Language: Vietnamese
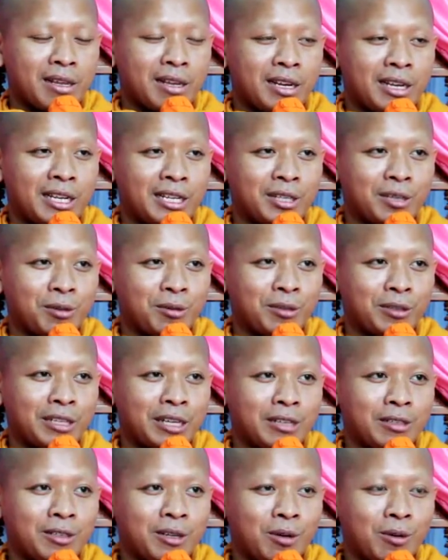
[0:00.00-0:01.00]
riêng thua
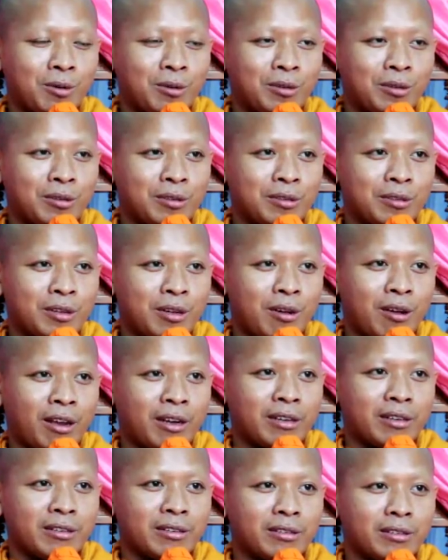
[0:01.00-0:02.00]
tới cồn cót
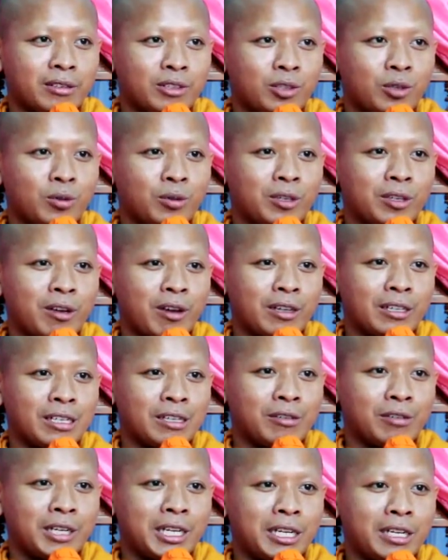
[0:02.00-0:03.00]
chun con
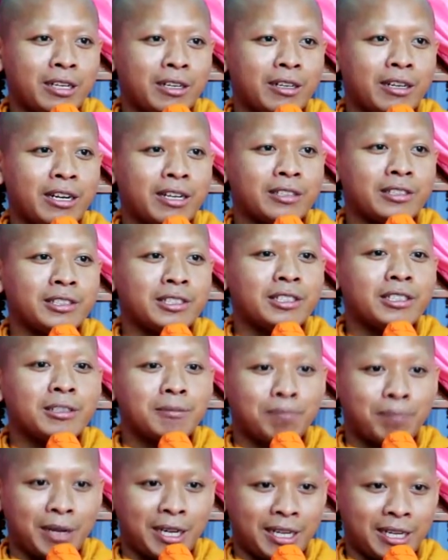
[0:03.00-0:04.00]
tàu riêng nó riêng dứt
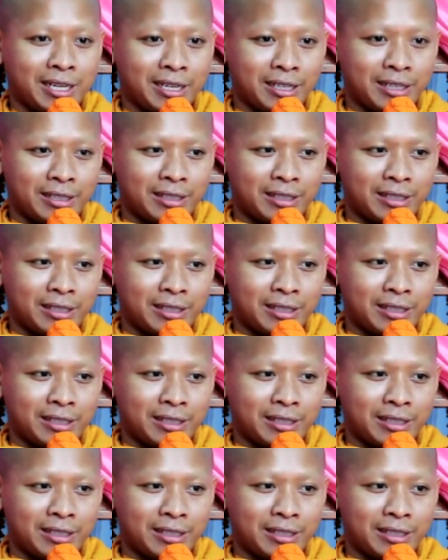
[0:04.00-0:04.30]
bền